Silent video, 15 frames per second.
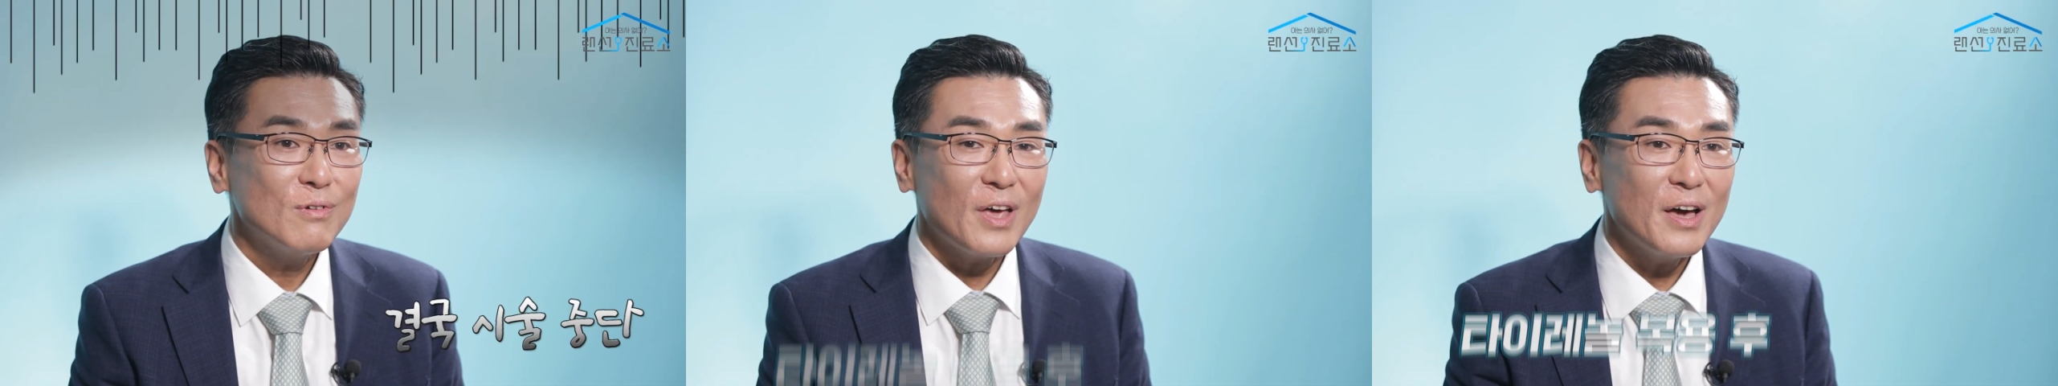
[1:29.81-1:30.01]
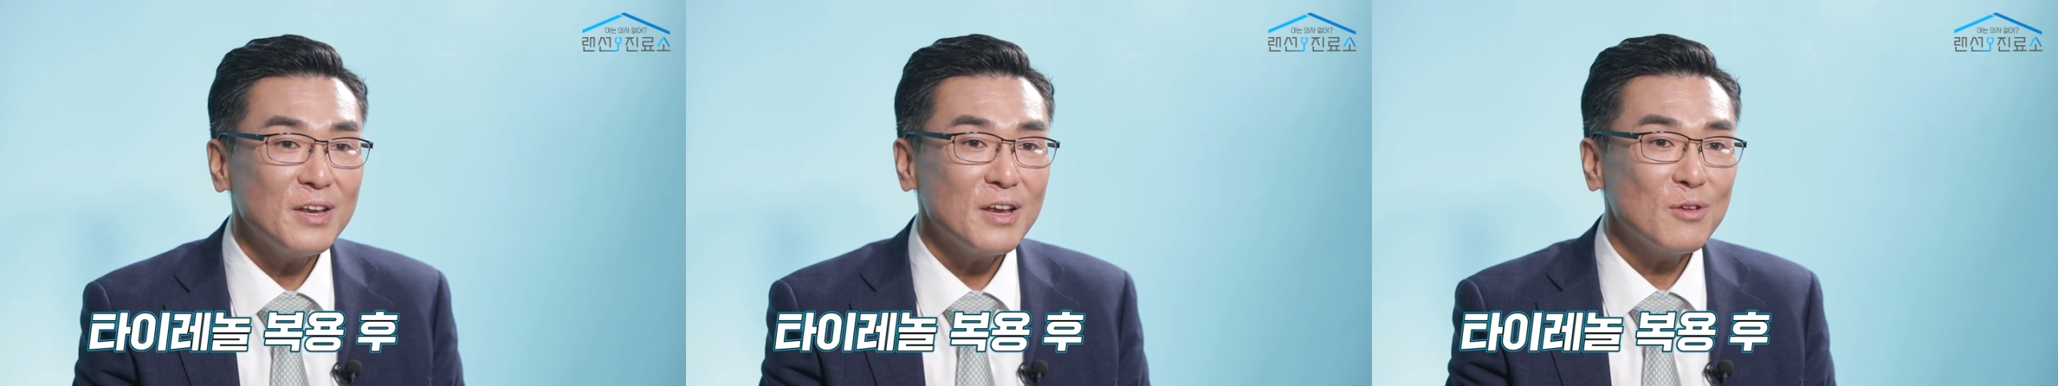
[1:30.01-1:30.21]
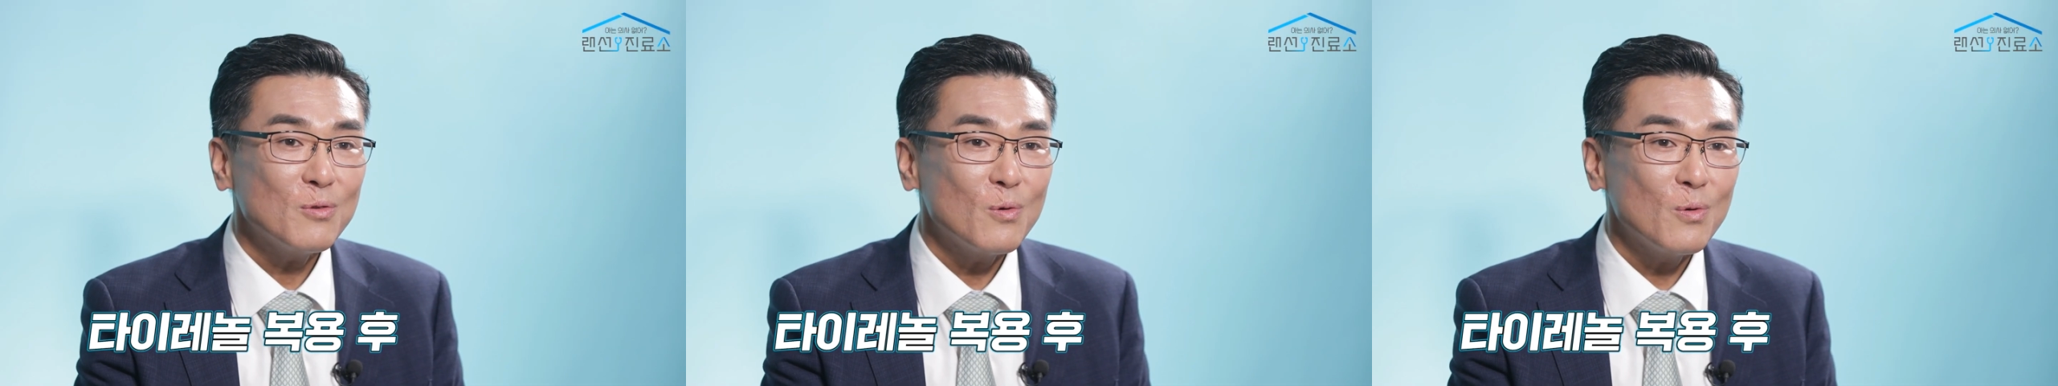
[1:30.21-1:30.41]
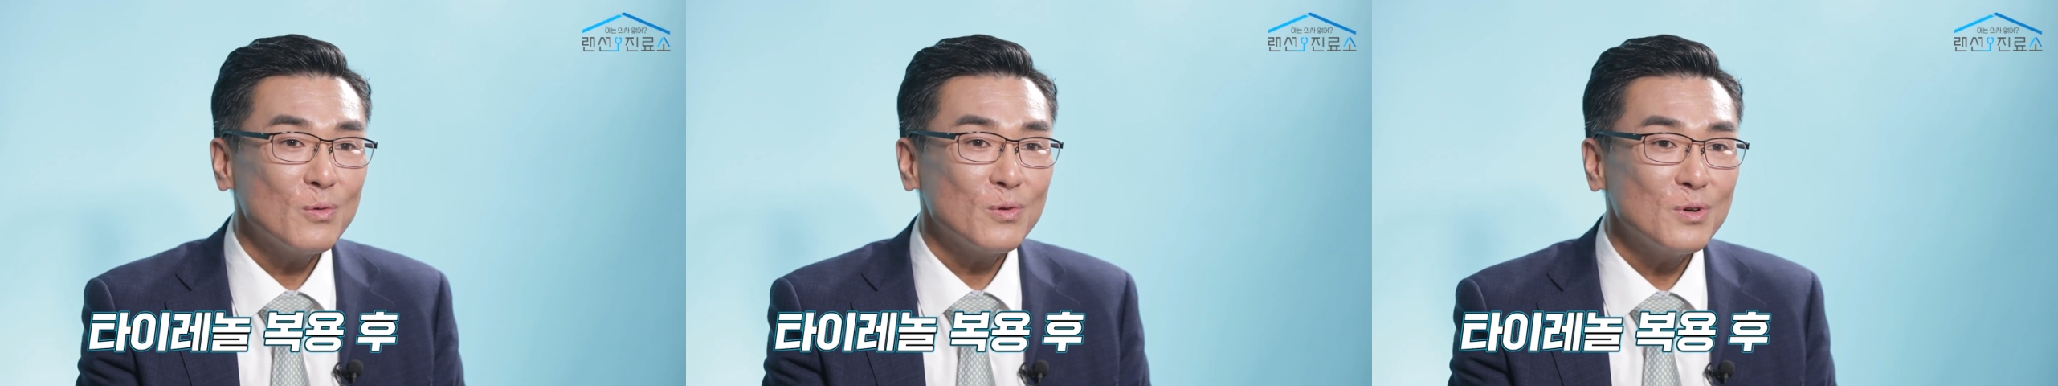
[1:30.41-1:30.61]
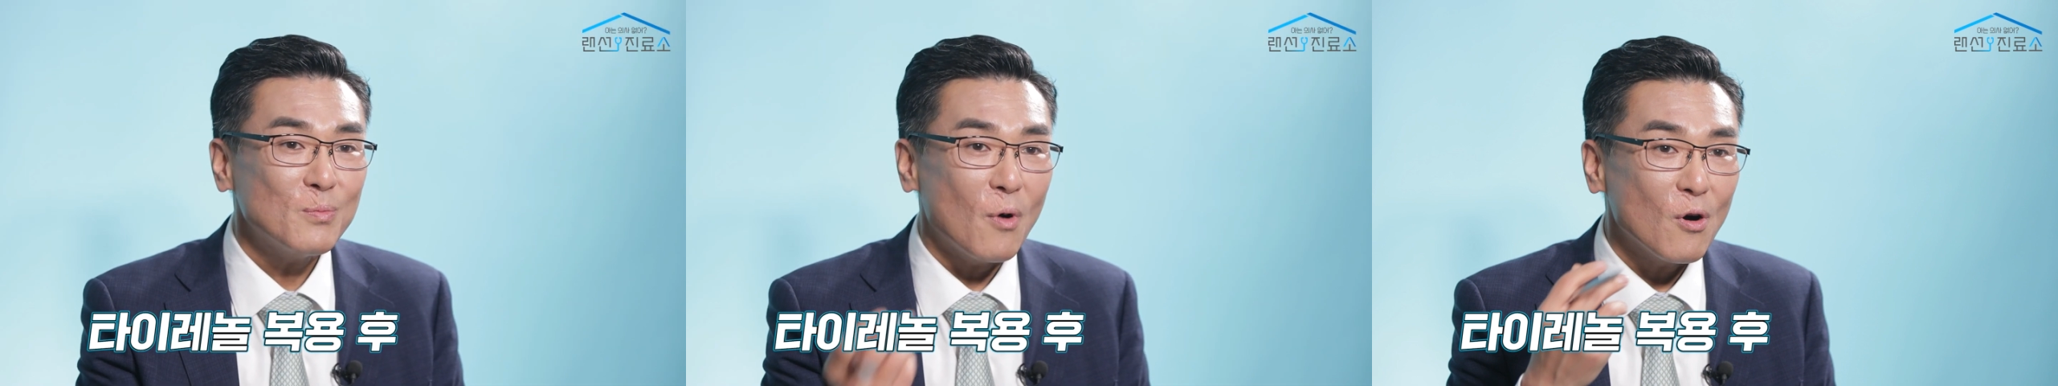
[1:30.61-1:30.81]

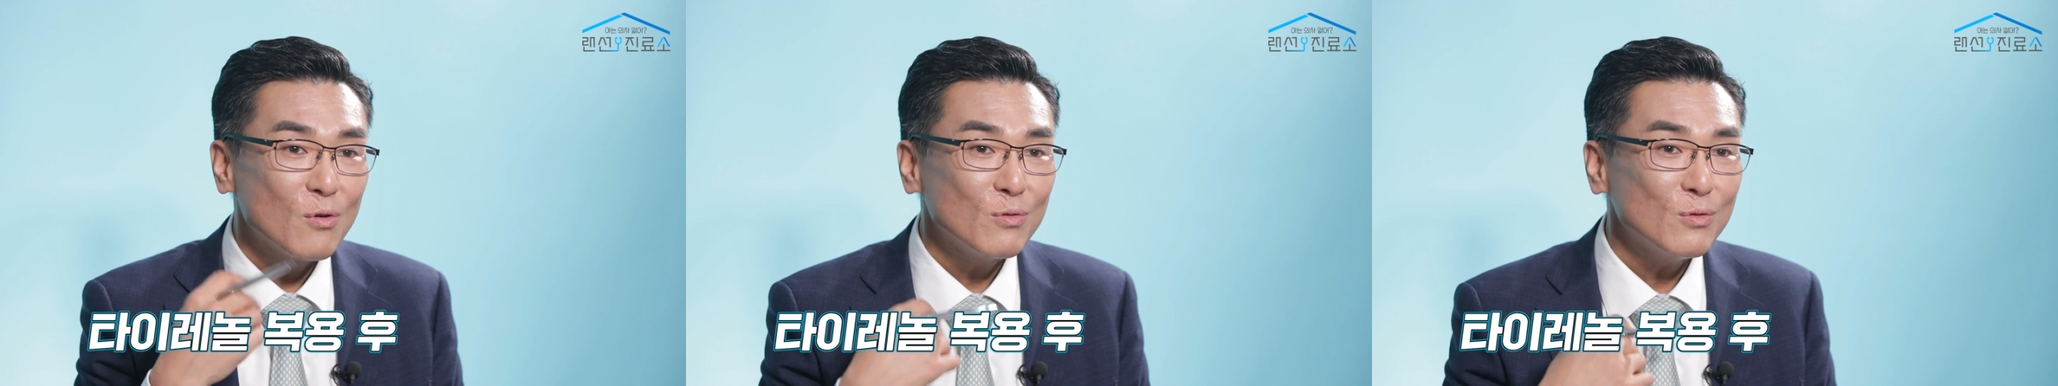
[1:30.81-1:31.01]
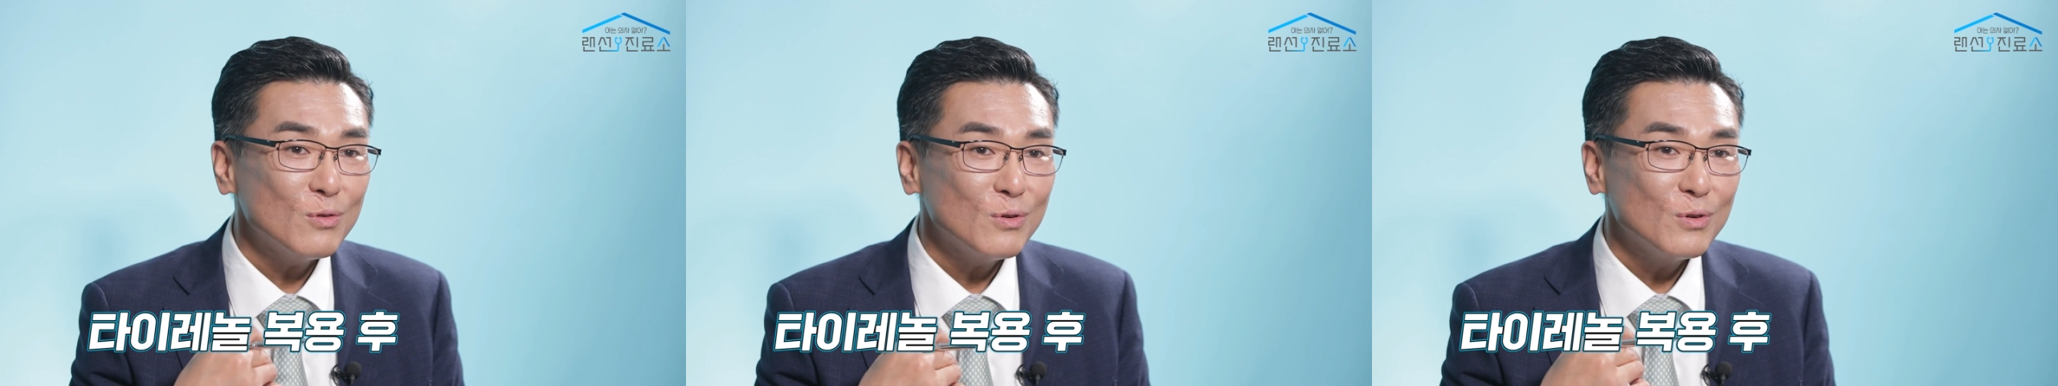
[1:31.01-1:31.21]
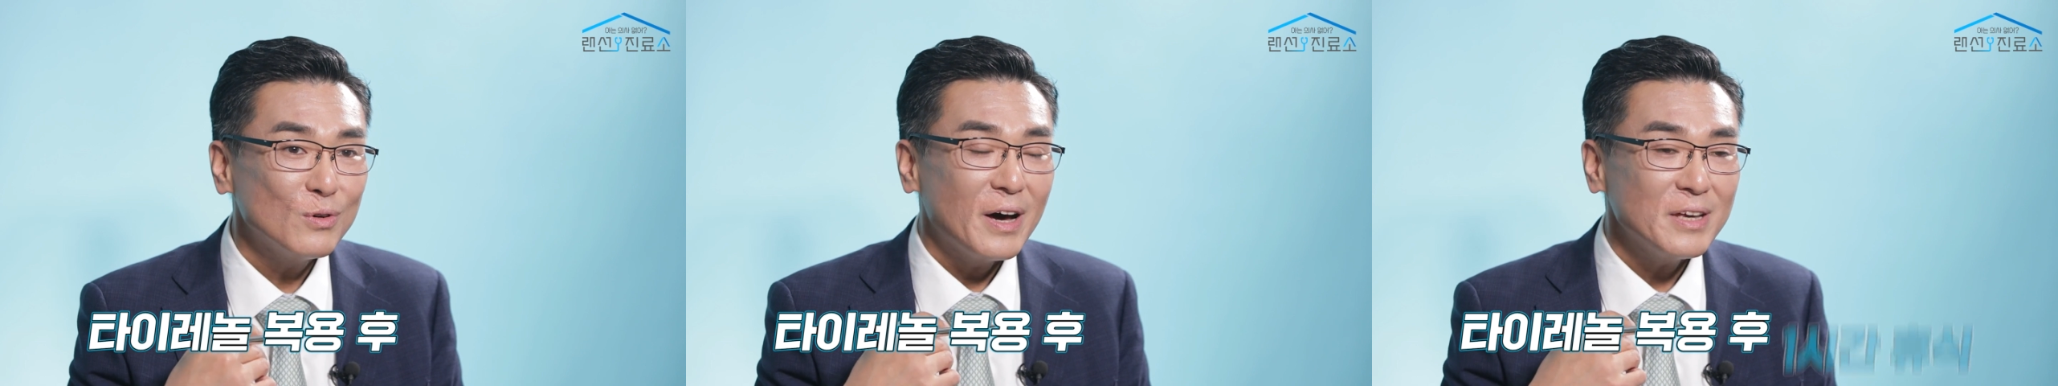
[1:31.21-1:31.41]
타이레놀을 먹고